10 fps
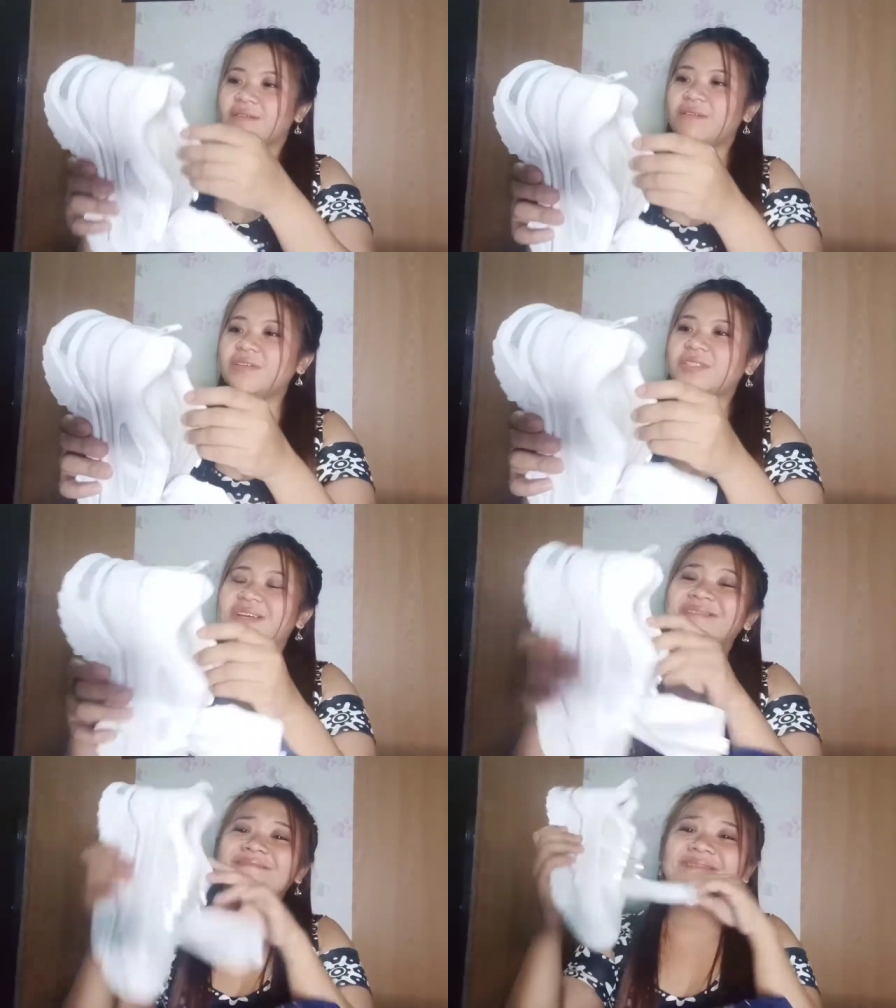Guys,
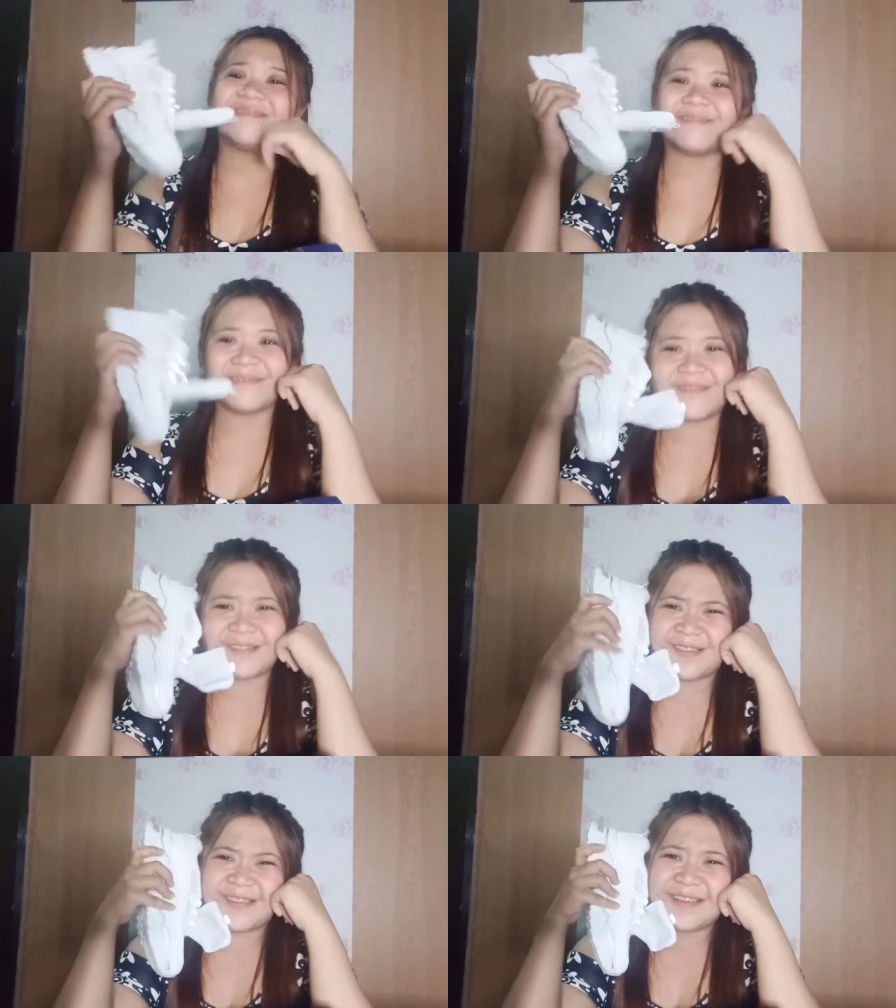ang
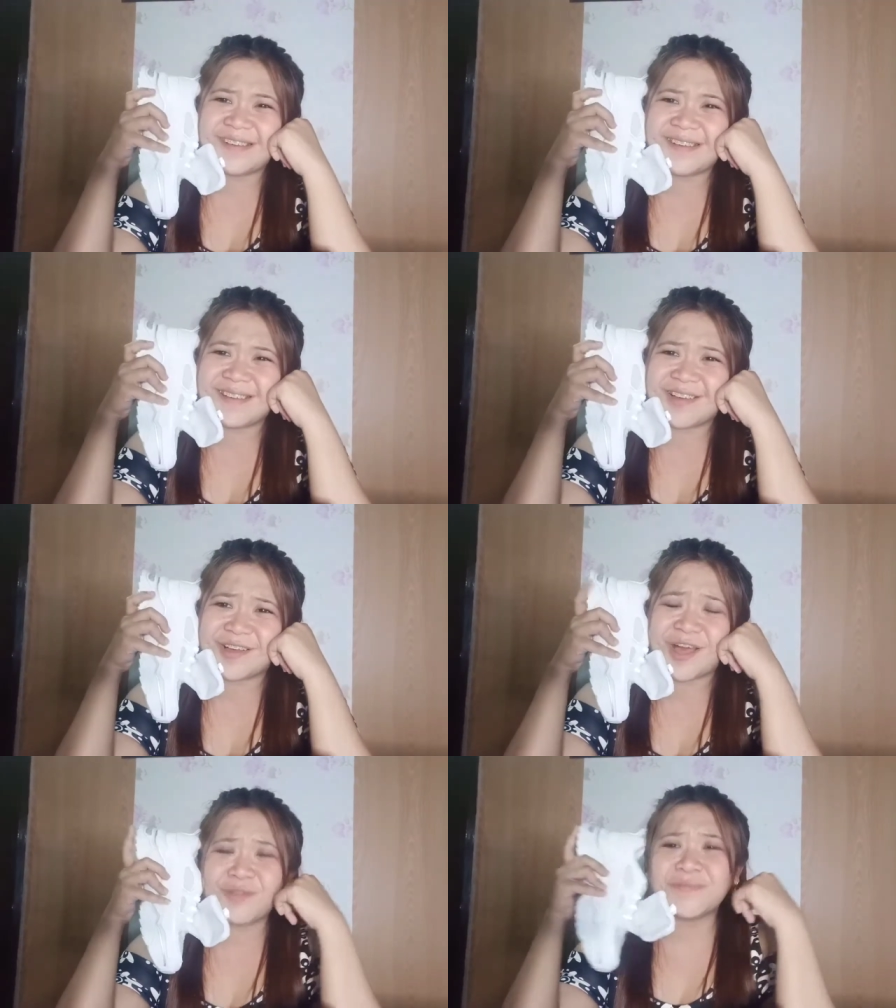ganda!
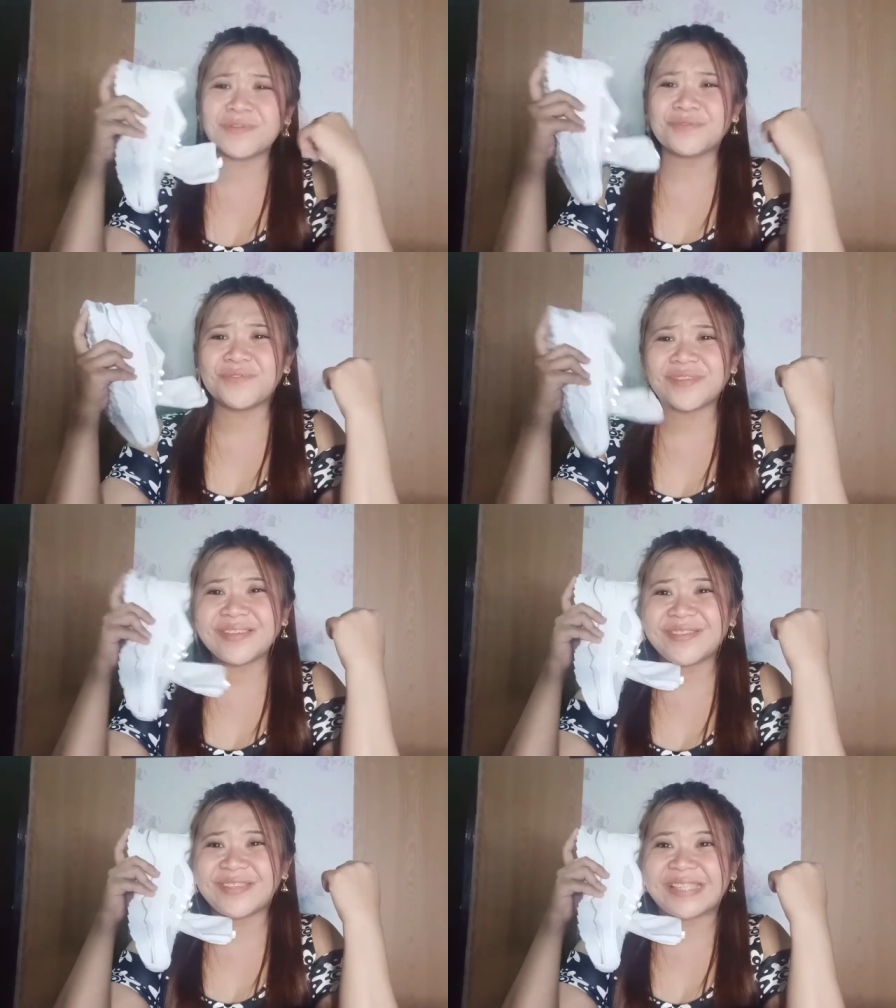Ano ba to
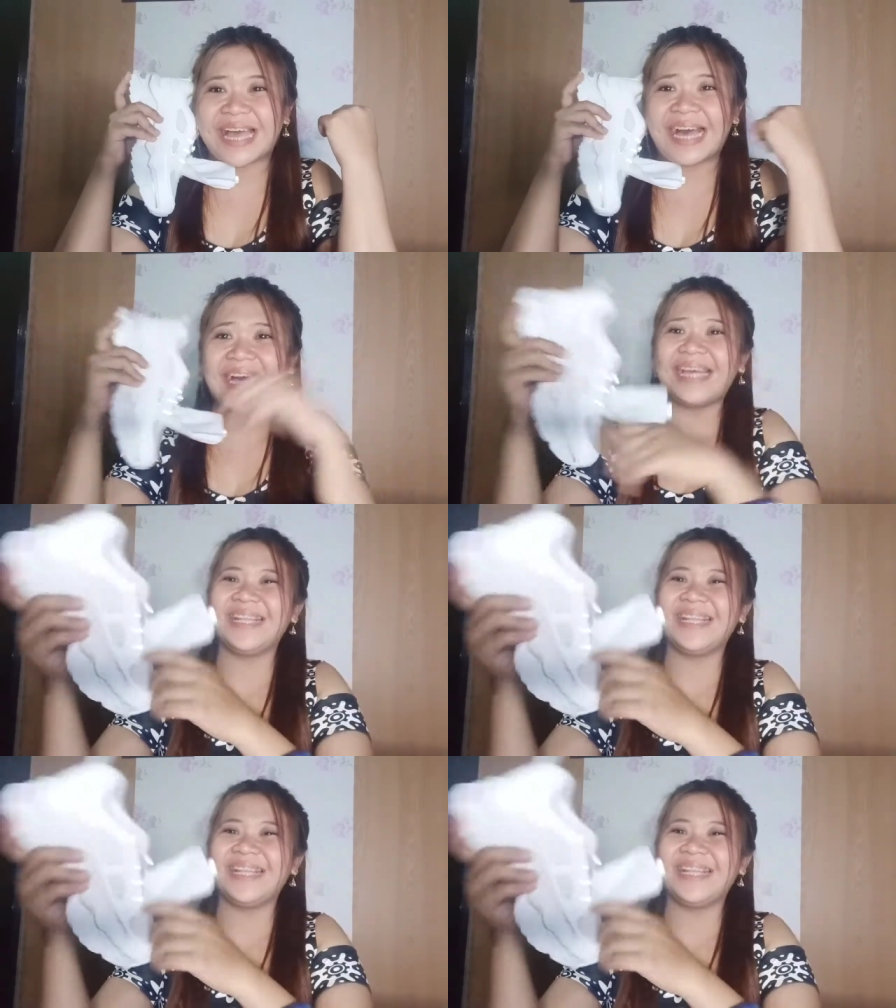original?